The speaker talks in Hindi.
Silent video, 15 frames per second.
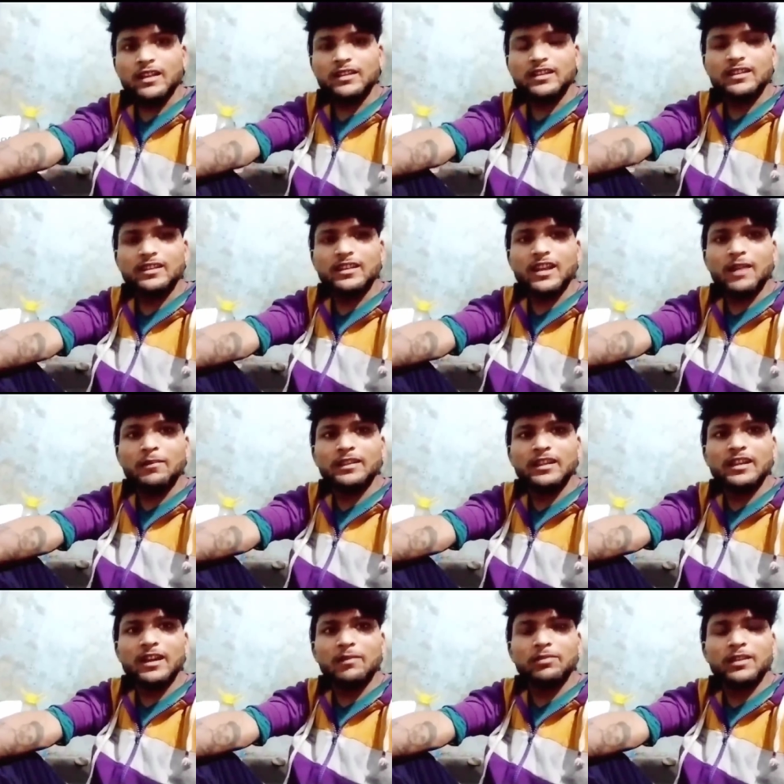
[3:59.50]
लेकिन क्या
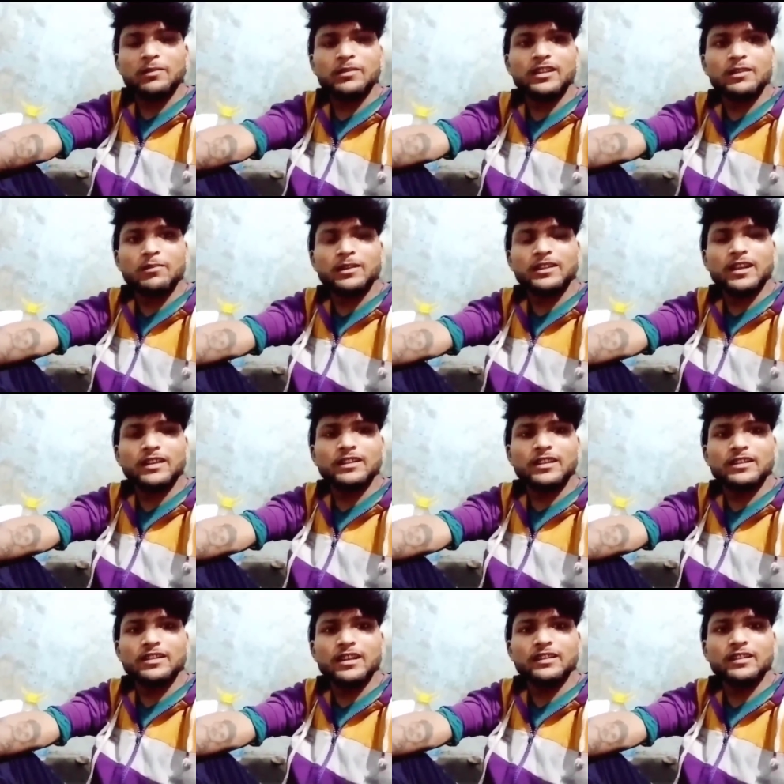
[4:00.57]
बताएं आप सभी से बता
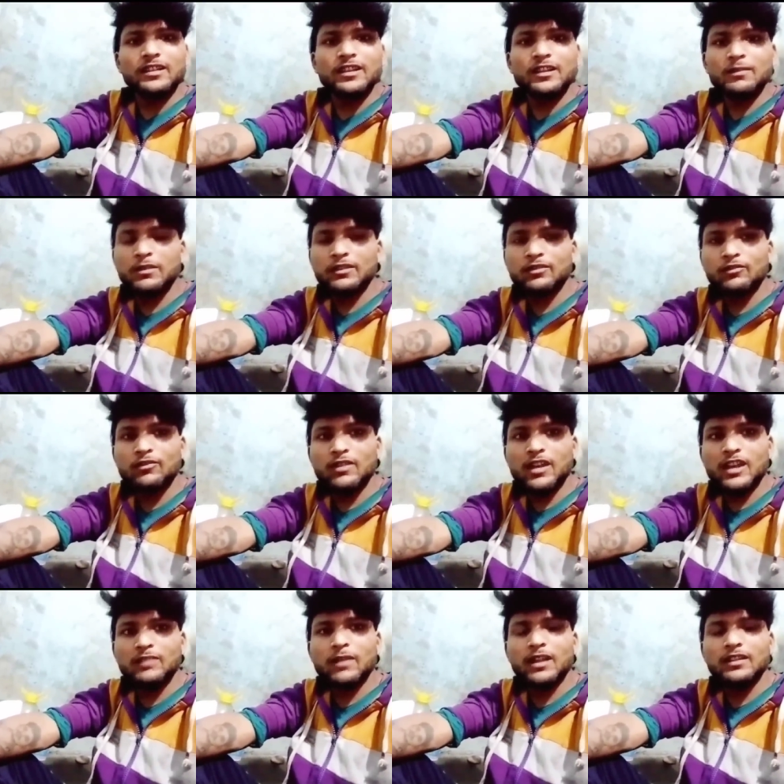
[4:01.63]
देना चाहते हैं विष्णु
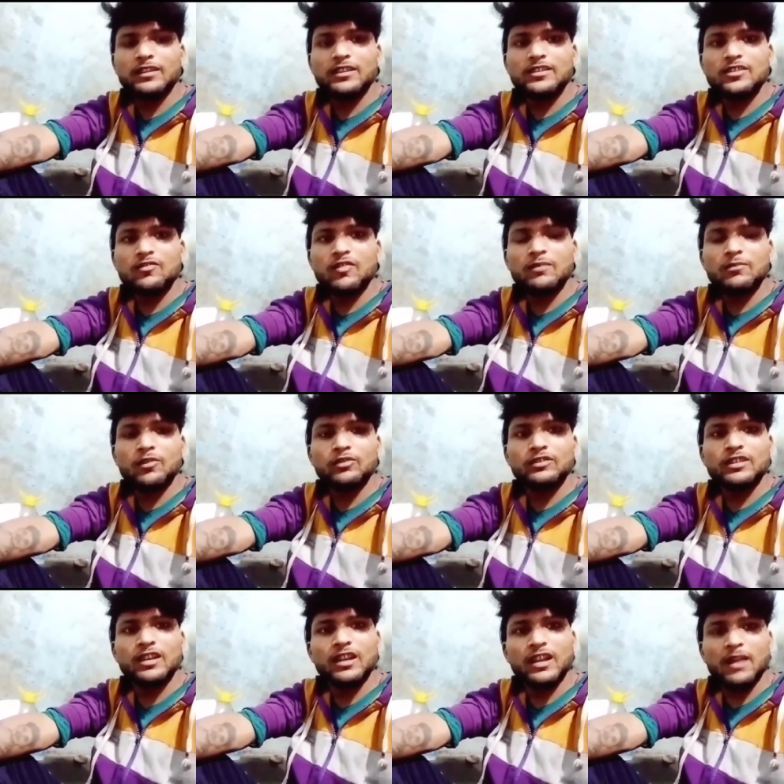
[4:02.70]
राज मालती चौहान
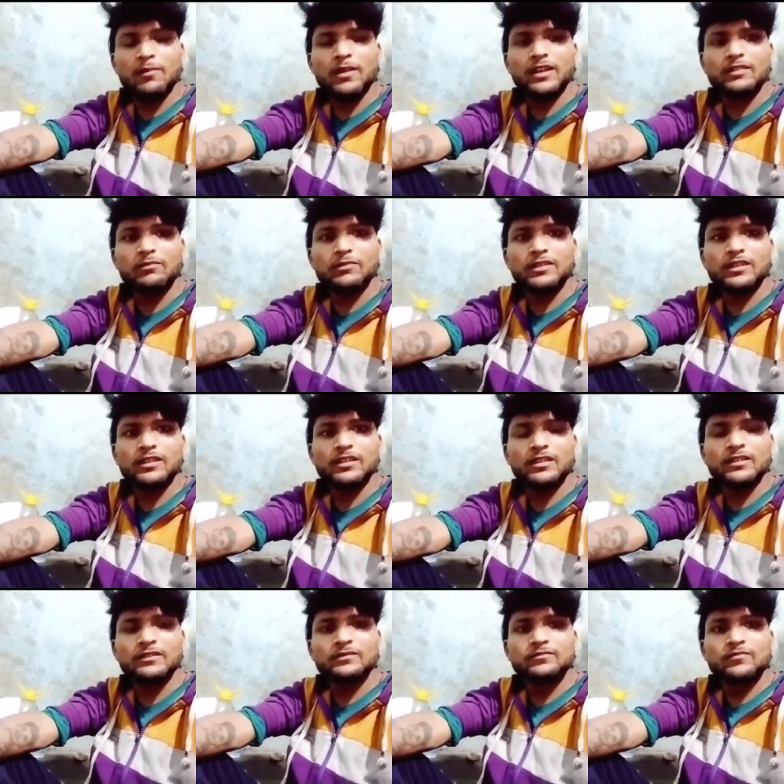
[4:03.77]
बहुत खराब आदमी है
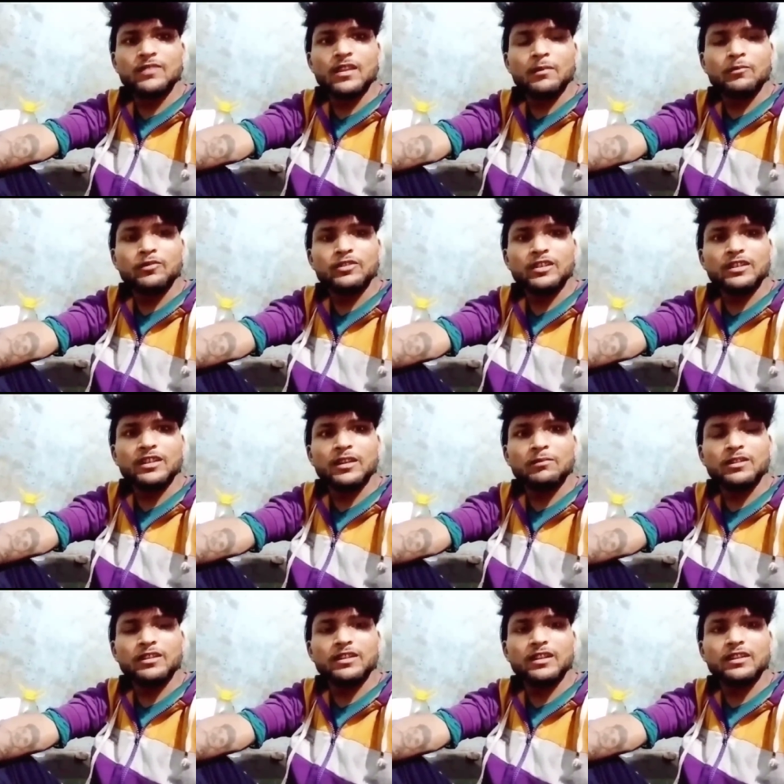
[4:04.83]
मुझे धमकी